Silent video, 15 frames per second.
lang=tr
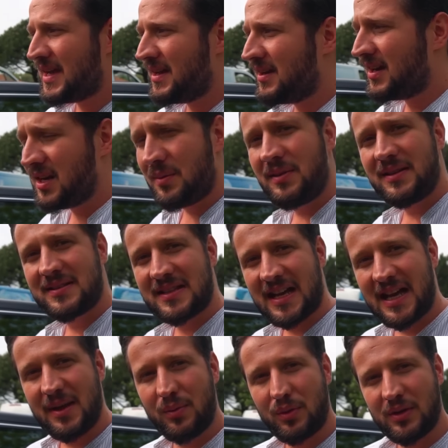Yani arabanın
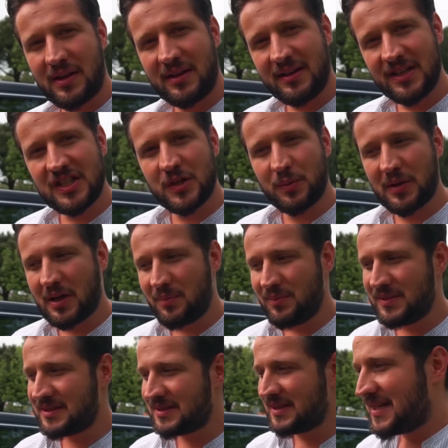sahibi olan Recep
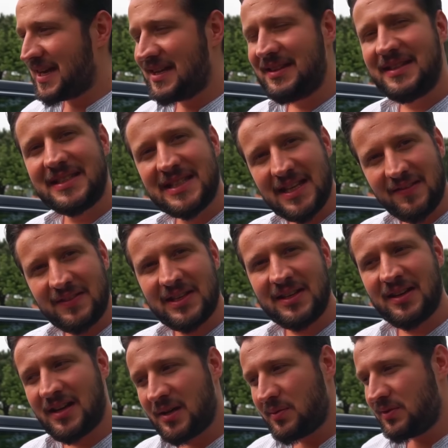abimiz kendi
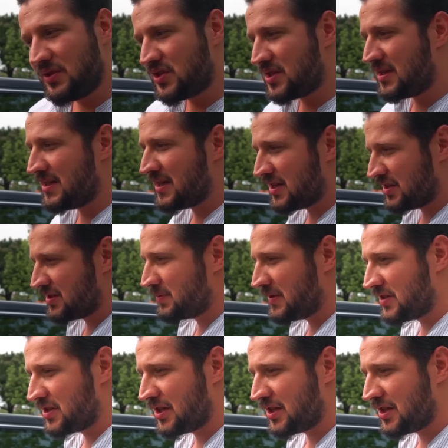zevkini arabanın içine yansıtmaya